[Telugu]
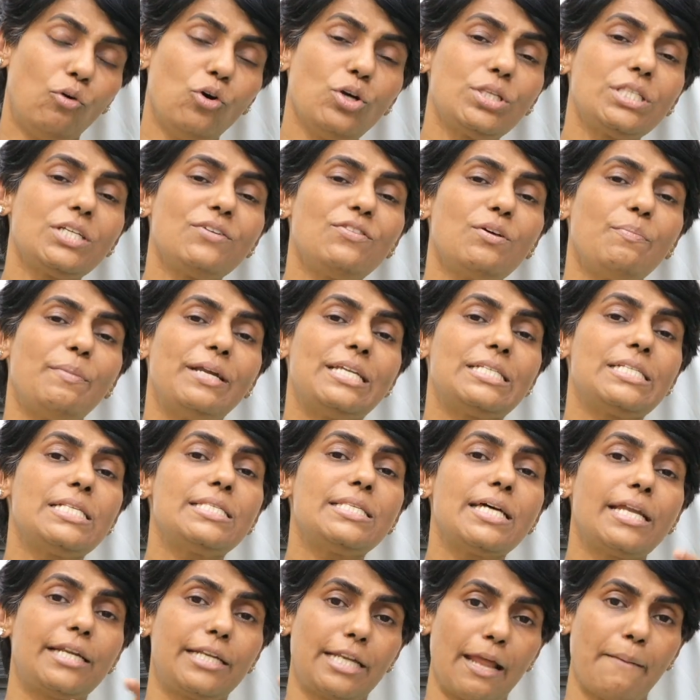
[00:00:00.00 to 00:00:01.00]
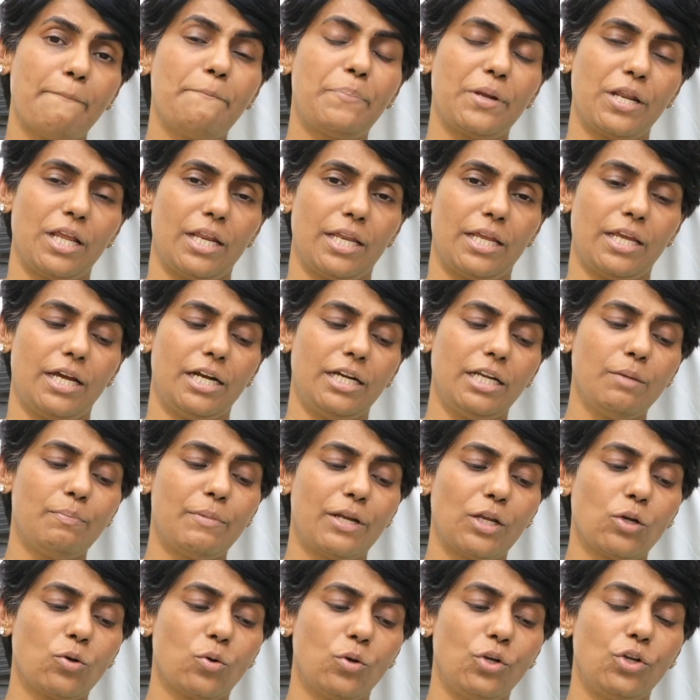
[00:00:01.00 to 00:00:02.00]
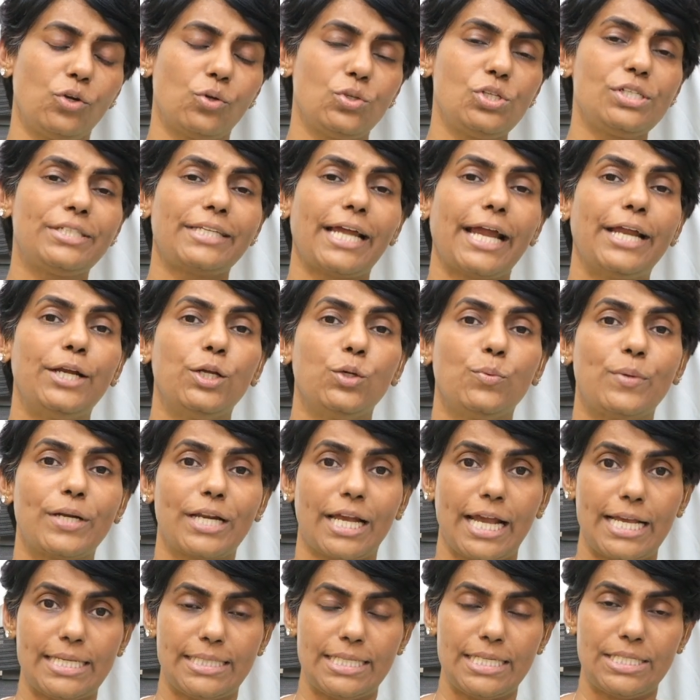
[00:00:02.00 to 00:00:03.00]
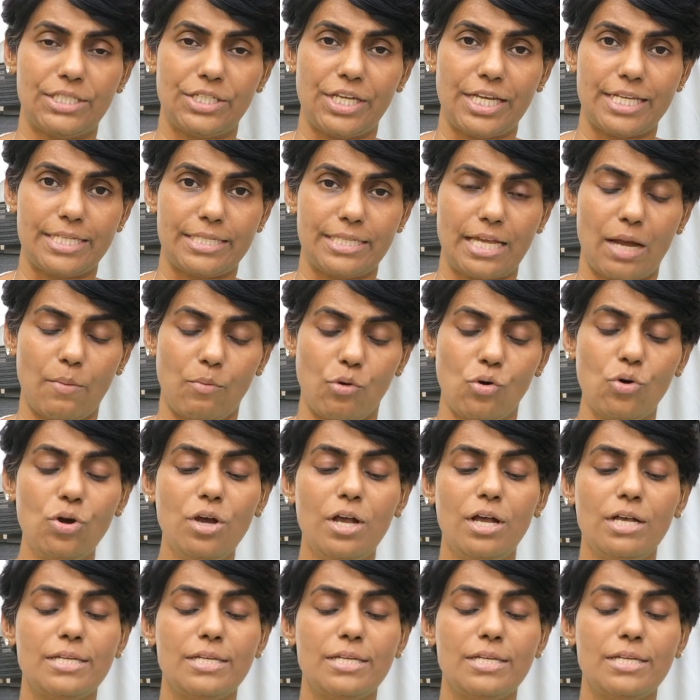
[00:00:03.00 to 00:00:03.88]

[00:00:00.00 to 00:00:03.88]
మోస్ట్ ఆఫ్ ద మెడిసిన్స్ ఆర్ టెంపరీ అంటే మనం కొన్ని రోజులు టైడ్ ఓవర్ కేసెస్ చేస్తాము